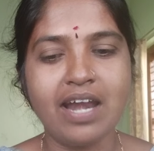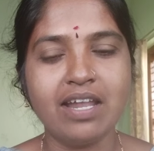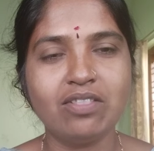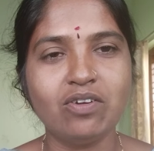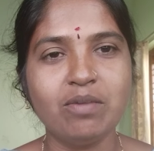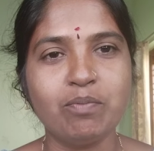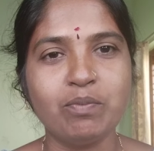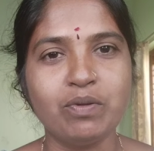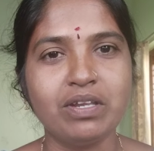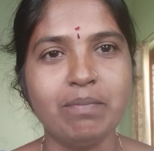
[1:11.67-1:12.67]
అన్నతో
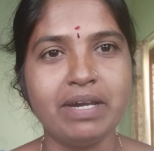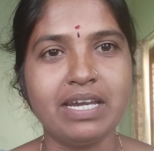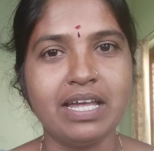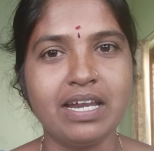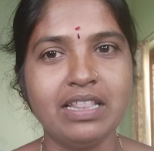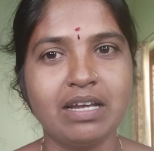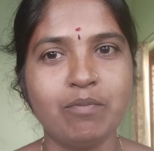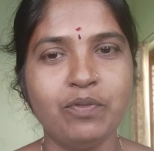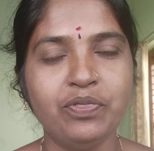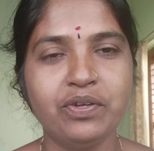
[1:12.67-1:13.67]
ఇప్పుడు మొదలు పెట్టినారు
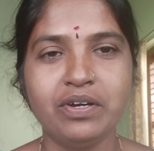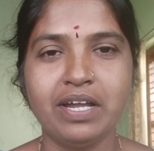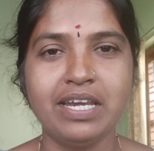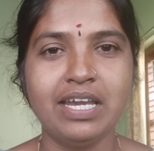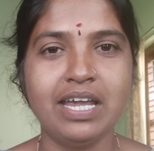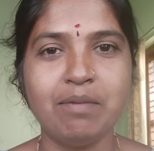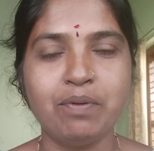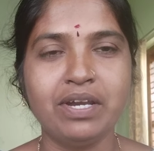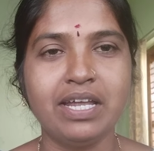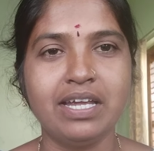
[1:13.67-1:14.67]
ఇంతకుముందు అన్నీ
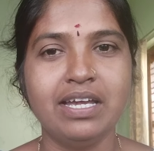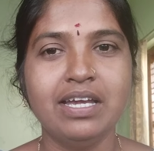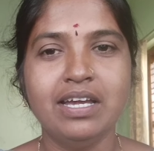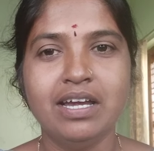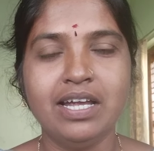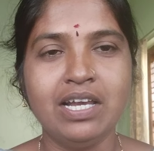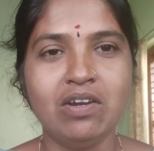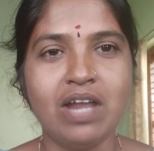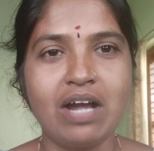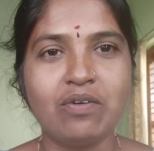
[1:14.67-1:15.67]
అయిపోయినాయి
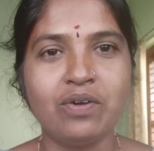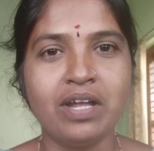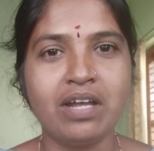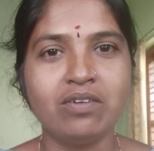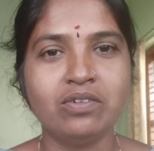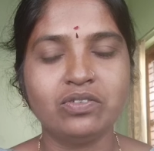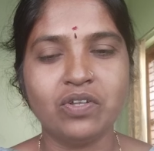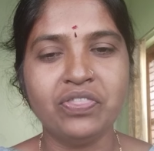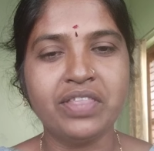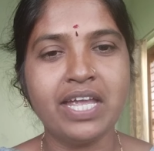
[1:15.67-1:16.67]
ఇల్లు లాక్కున్నారు
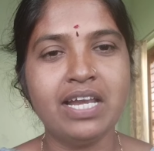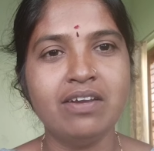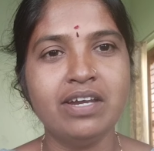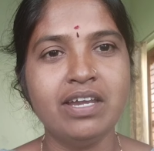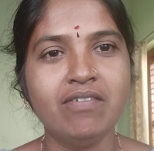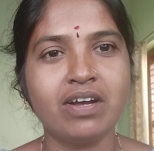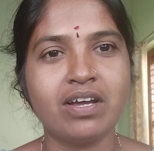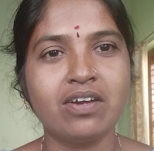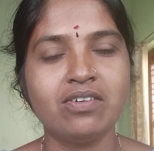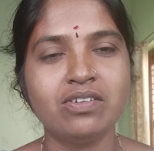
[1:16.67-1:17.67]
సొంత ఇల్లుని
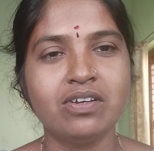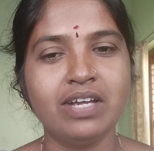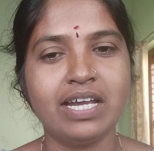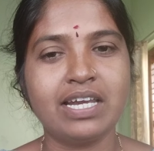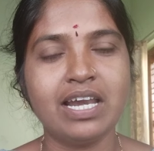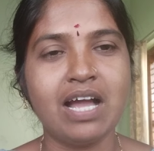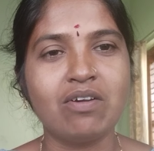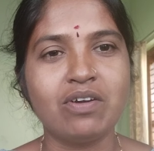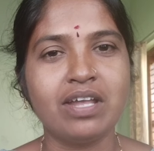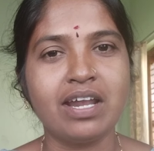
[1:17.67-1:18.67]
ఒక్క రోజులో ఎట్లా
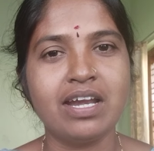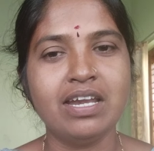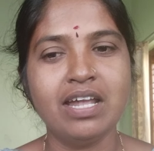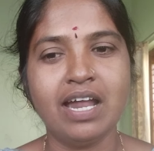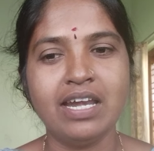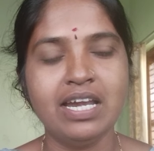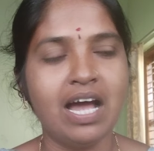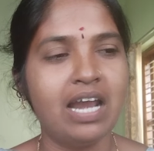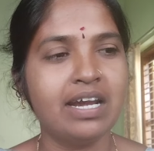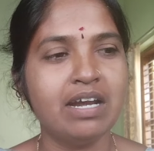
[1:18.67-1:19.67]
లాక్కుంటారండి అన్నీ
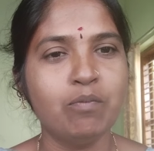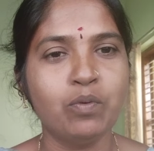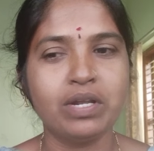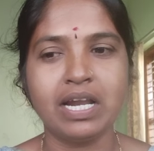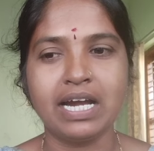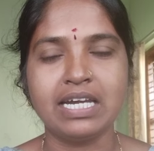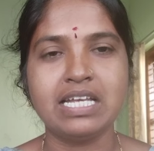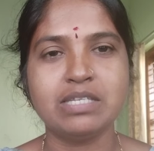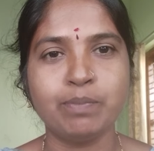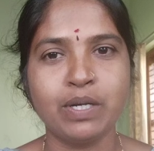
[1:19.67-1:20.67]
ఆల్రెడీ మూటలు
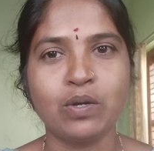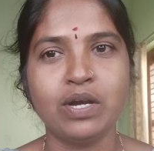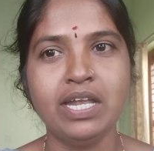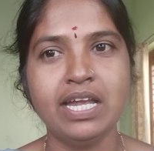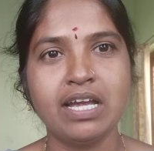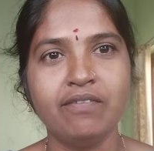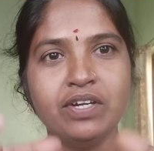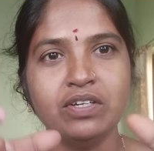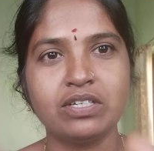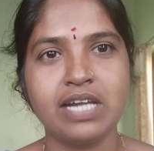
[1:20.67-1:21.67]
కట్టేసి పెట్టుకొని ఇంకా
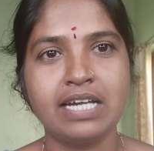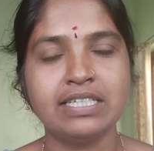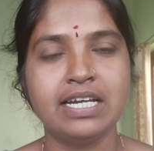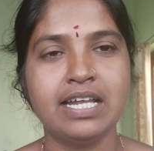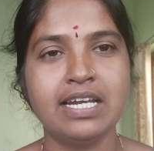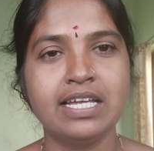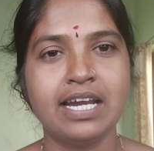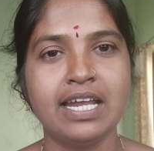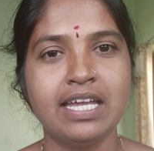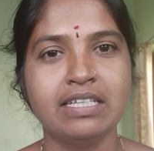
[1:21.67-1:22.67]
వీడియో స్టార్ట్ చేయడానికి
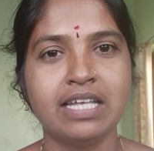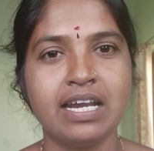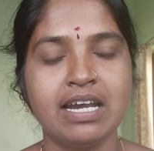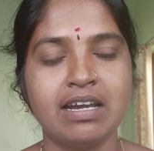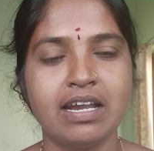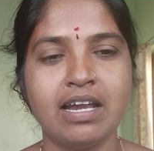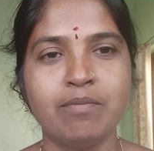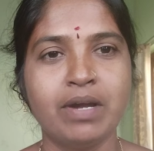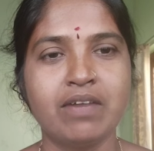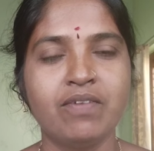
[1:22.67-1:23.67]
రెడీ అవుతారు
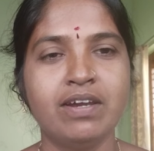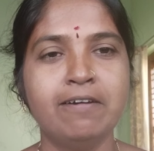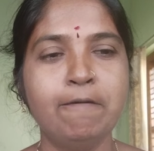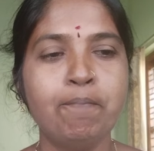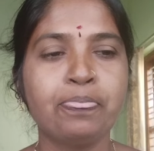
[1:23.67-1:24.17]
అన్నమాట వీళ్ళు